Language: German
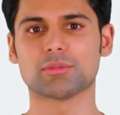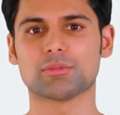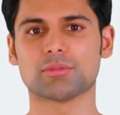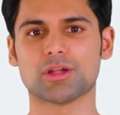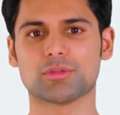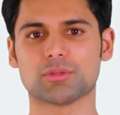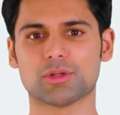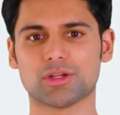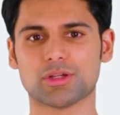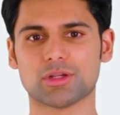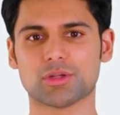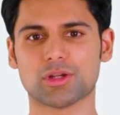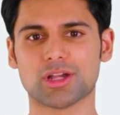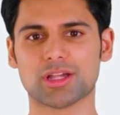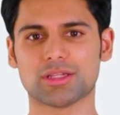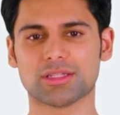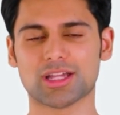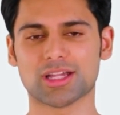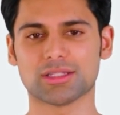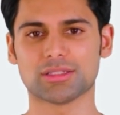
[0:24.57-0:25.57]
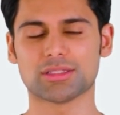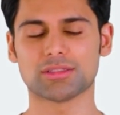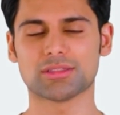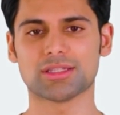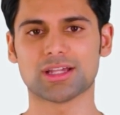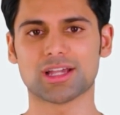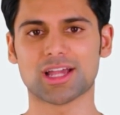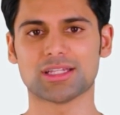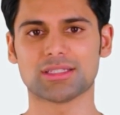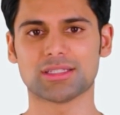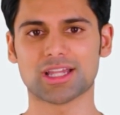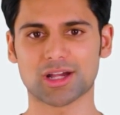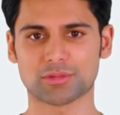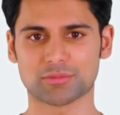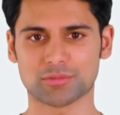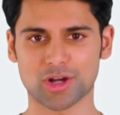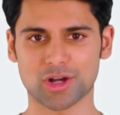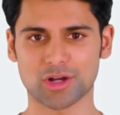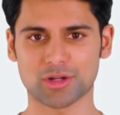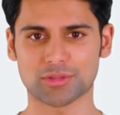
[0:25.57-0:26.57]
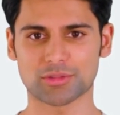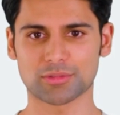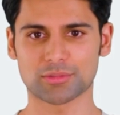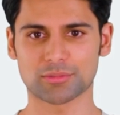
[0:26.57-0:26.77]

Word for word: Wie funktioniert das? Ganz einfach.